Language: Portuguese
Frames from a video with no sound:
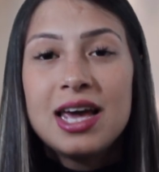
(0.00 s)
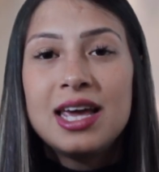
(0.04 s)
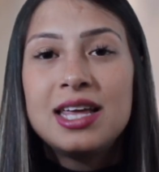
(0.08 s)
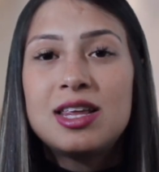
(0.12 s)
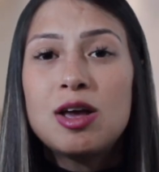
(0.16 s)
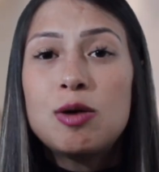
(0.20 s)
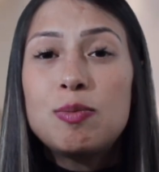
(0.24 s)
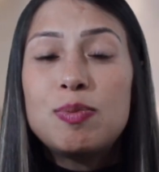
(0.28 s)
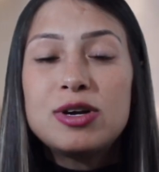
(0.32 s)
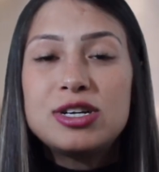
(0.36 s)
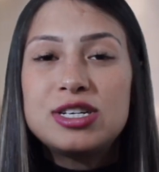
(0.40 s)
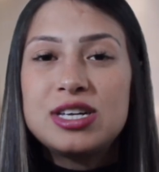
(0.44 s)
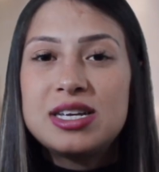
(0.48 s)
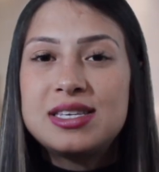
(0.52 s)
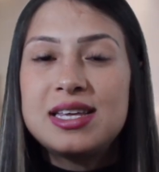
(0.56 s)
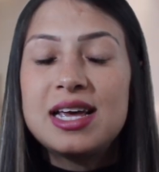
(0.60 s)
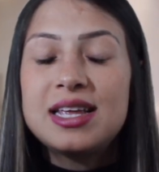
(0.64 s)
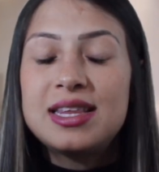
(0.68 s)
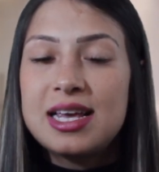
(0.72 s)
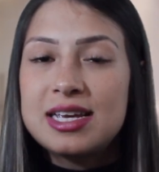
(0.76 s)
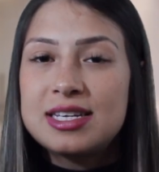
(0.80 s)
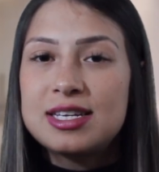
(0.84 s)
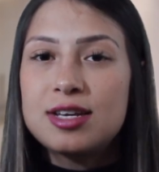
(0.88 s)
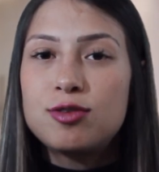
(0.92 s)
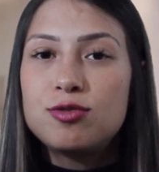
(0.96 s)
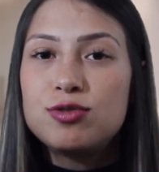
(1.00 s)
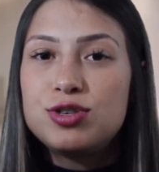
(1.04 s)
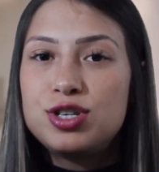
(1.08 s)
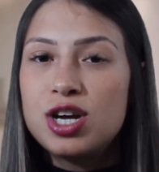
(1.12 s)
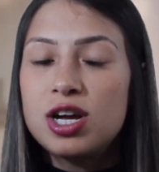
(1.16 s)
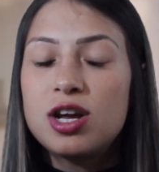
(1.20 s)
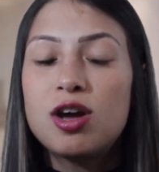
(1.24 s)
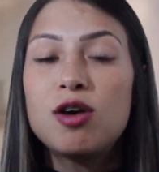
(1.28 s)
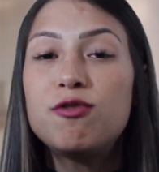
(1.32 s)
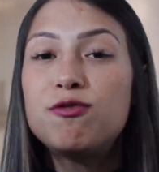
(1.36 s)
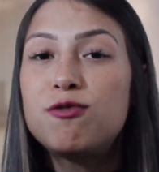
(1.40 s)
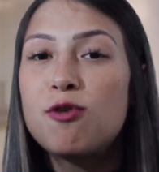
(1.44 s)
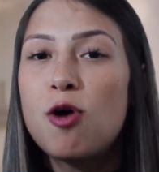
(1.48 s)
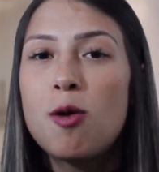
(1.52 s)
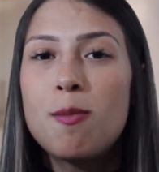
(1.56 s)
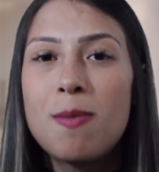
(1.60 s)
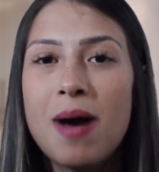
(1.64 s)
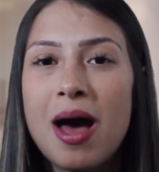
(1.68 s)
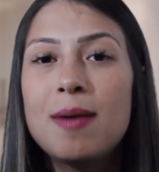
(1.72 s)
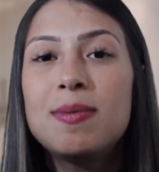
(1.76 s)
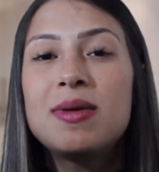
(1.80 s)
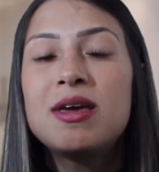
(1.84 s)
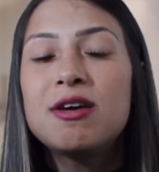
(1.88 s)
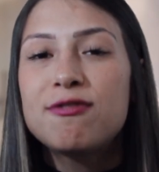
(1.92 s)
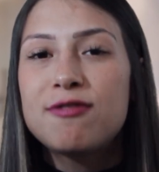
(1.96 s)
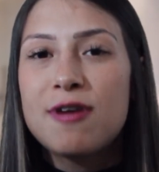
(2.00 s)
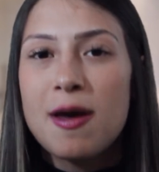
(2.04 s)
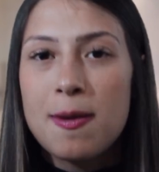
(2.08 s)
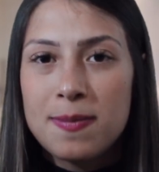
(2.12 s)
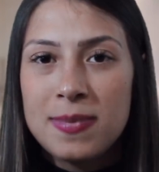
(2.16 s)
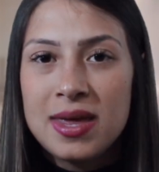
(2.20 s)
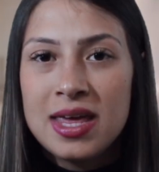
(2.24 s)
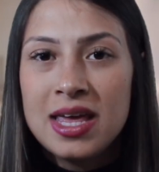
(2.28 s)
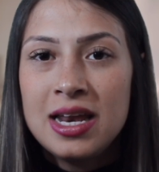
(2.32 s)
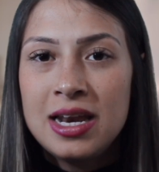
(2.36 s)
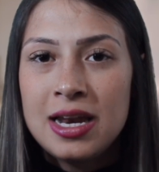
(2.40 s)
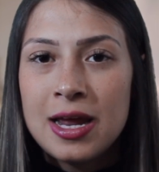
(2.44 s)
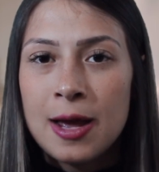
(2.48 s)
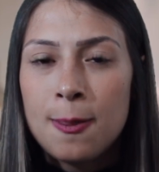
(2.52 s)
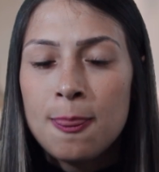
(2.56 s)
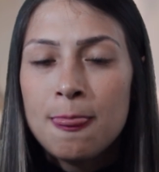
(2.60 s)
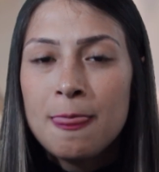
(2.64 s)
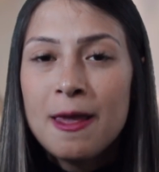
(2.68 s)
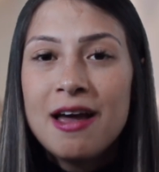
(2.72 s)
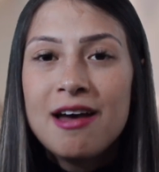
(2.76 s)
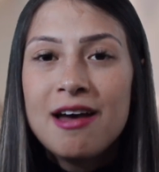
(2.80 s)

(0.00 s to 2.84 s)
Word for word: Então pode ter certeza que o dia que eu formar minha família,